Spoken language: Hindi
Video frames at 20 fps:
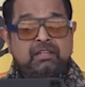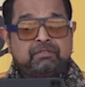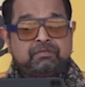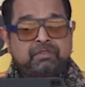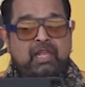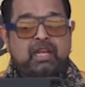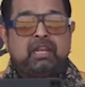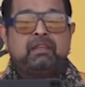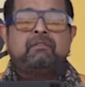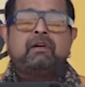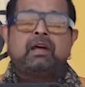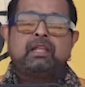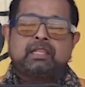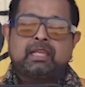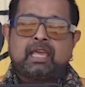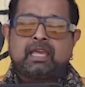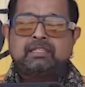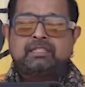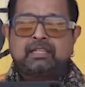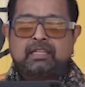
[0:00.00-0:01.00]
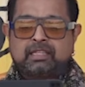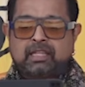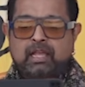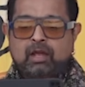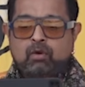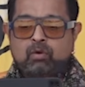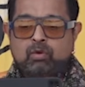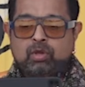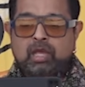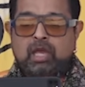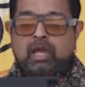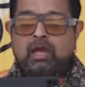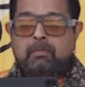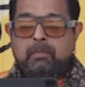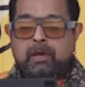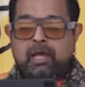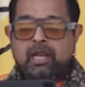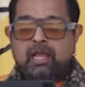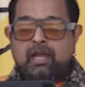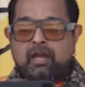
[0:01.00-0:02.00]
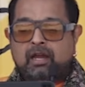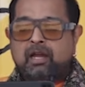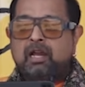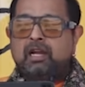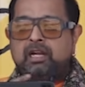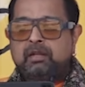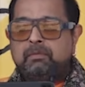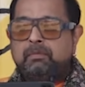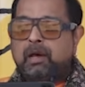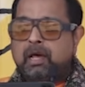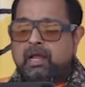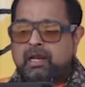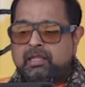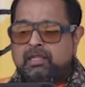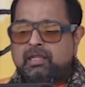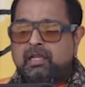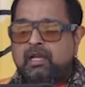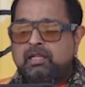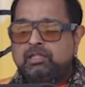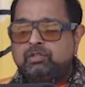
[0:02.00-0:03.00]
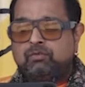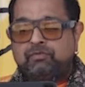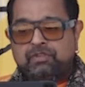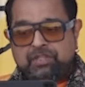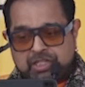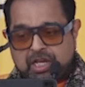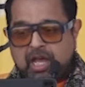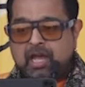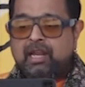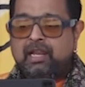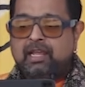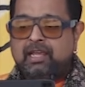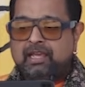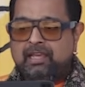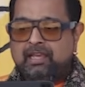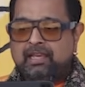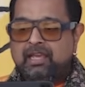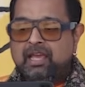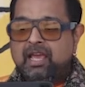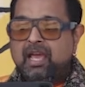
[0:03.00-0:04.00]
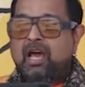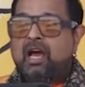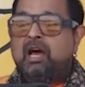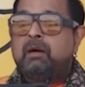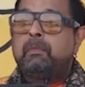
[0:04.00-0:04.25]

मैं सिर्फ धन्यवाद कह सकता हूं कि हमारे अखंड भारत का जो विचार है